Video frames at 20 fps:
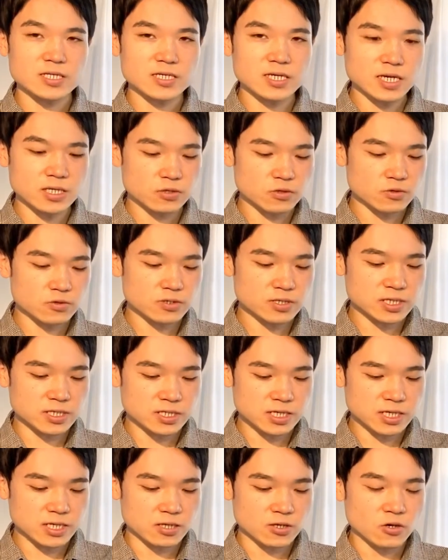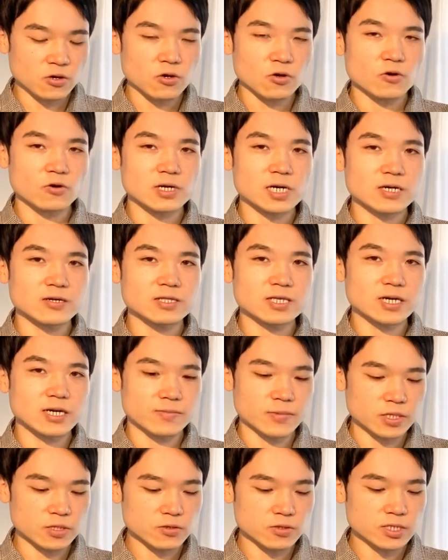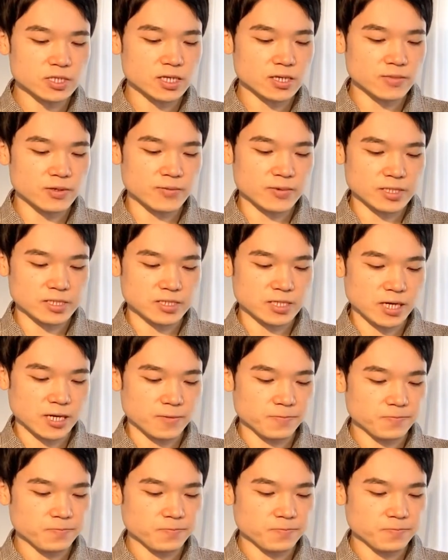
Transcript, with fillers: が独自に音楽仲間と調べました。